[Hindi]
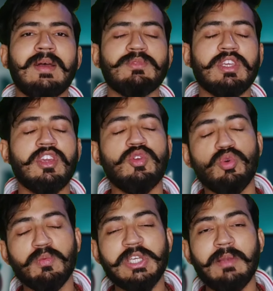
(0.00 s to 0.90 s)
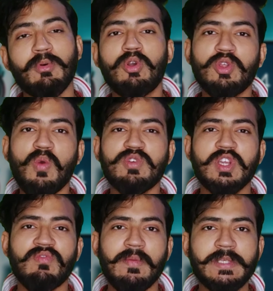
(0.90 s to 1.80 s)
सैमसंग के यूट्यूब चैनल पर उनकी
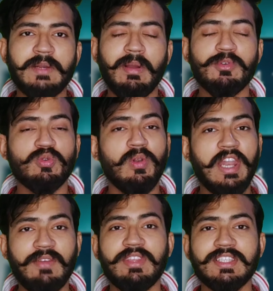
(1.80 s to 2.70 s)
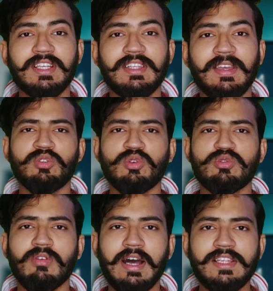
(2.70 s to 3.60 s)
ऑफिशियल वेबसाइट पर आप इसको लाइव देख सकते हैं तो
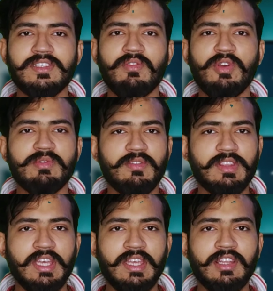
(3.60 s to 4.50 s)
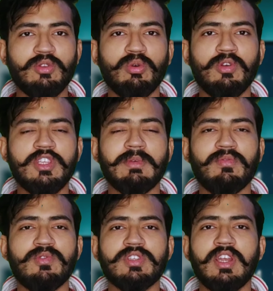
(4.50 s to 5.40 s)
दोस्तों आज की वीडियो में सिर्फ इतना ही है दोनों ही
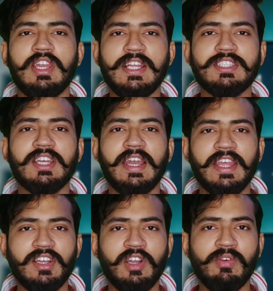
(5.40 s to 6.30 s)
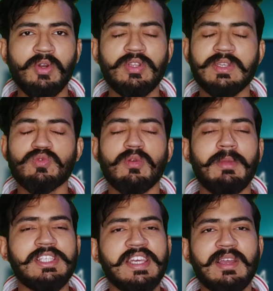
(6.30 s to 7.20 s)
स्मार्टफोन्स की लीक्स की डेडिकेटेड वीडियो डिस्क्रिप्शन में
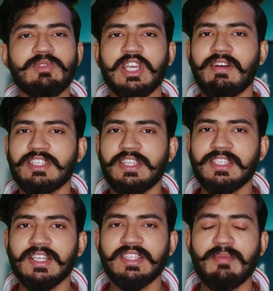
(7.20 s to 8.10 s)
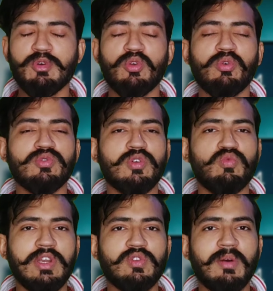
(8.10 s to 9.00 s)
मिल जाएगी आप जाके वहां से देख सकते हैं आपको कोई क्वेश्चन
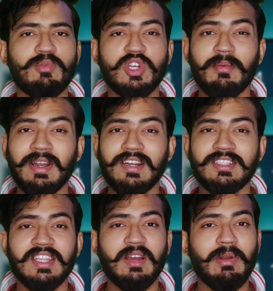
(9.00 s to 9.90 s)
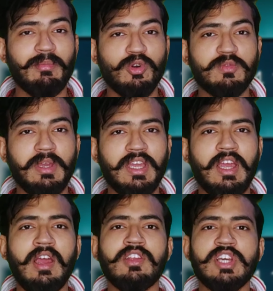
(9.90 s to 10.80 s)
क्वेरी हो तो आप मुझे कमेंट कर सकते हैं कमेंट बॉक्स में
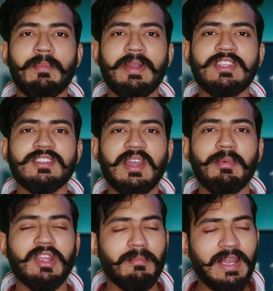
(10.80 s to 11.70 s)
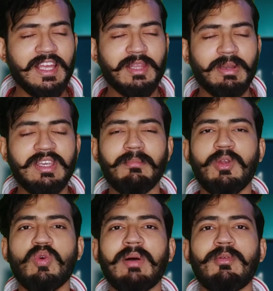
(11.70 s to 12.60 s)
चैनल अपने सब्सक्राइब करके बैलकन दबाइए
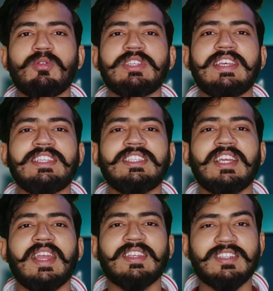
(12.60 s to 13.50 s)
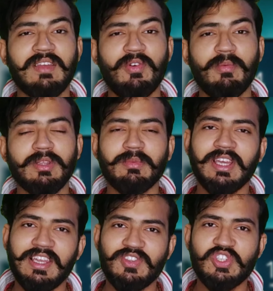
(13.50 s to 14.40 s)
मिलूंगा आप लोगों से ऐसी किसी नेक्स्ट टेक वीडियो में तब तक
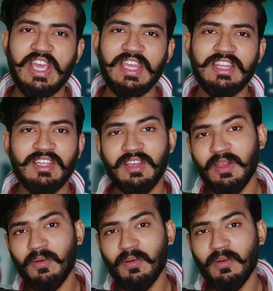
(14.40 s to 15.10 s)
के लिए जय हिंद